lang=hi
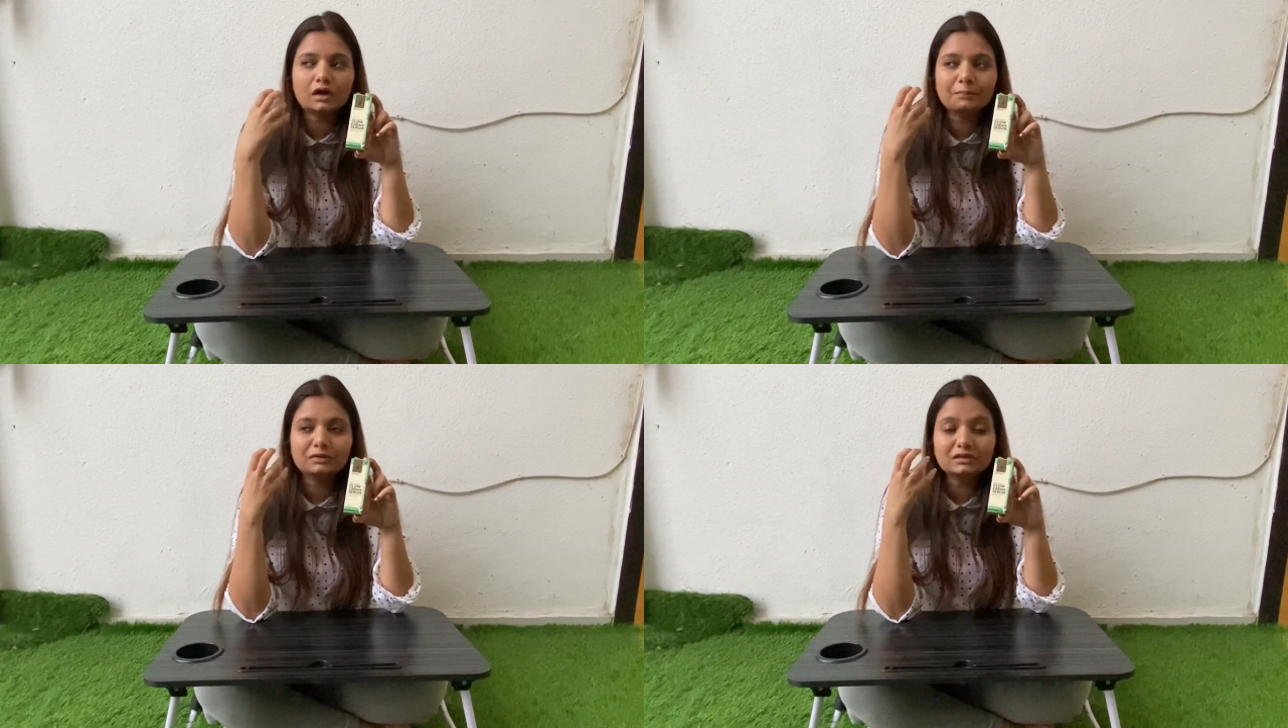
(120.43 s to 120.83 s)

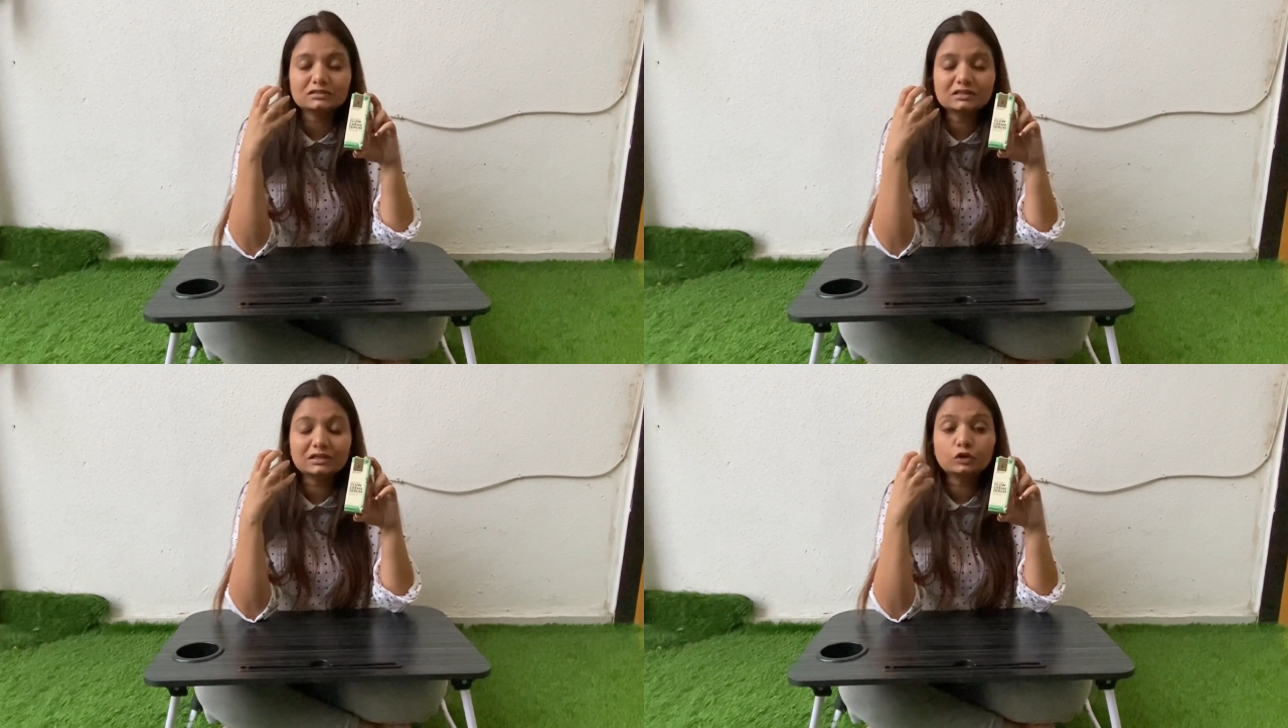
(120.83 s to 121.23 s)
आपकी
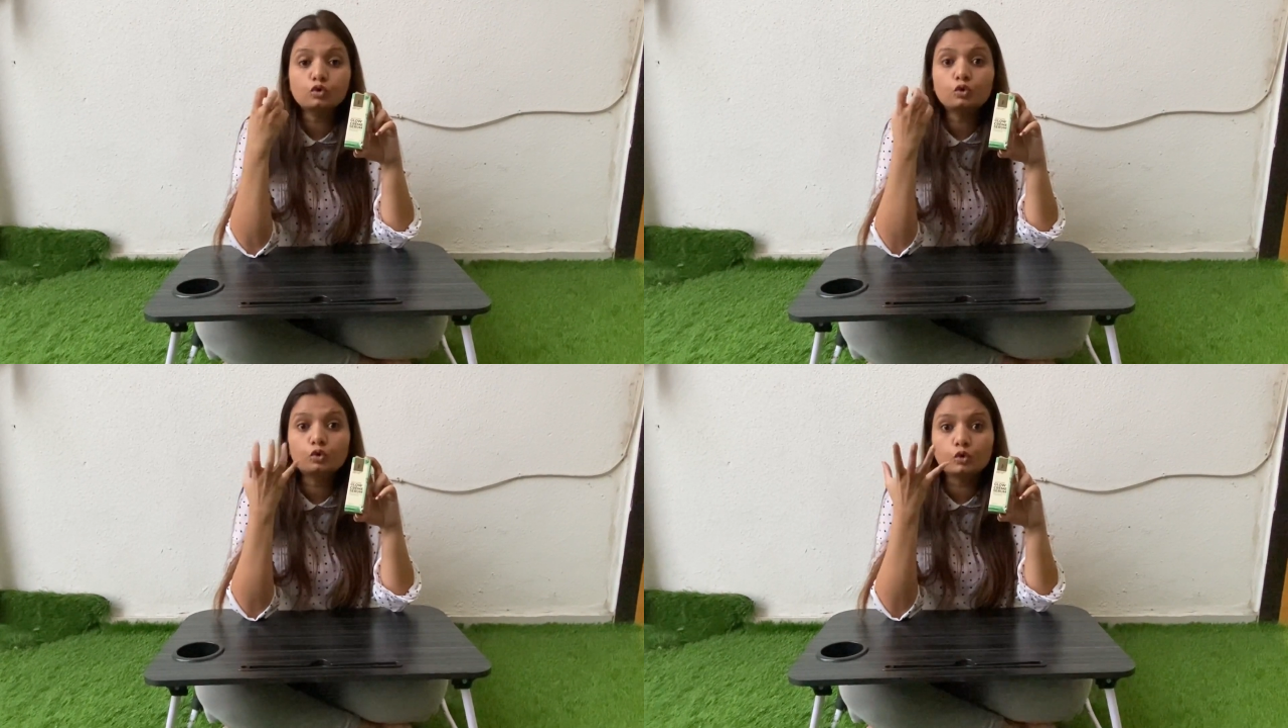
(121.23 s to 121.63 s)
स्किन को
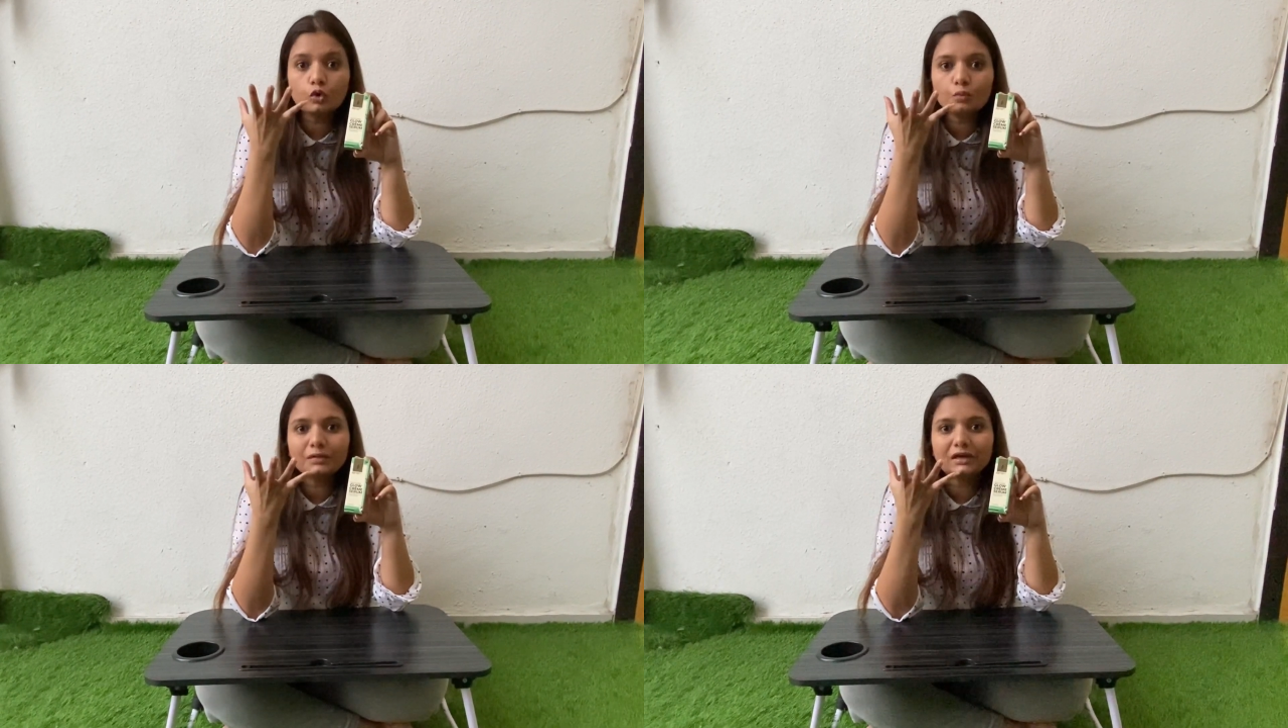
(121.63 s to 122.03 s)
ग्लो
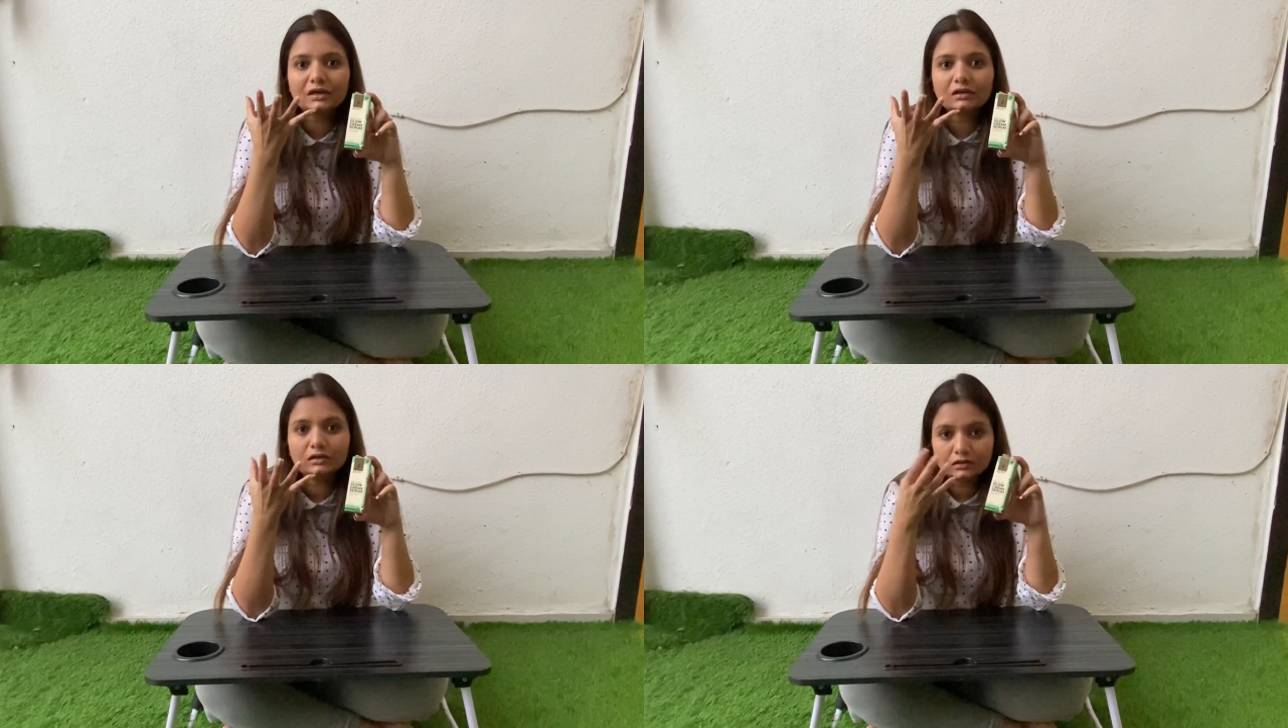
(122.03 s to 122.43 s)
में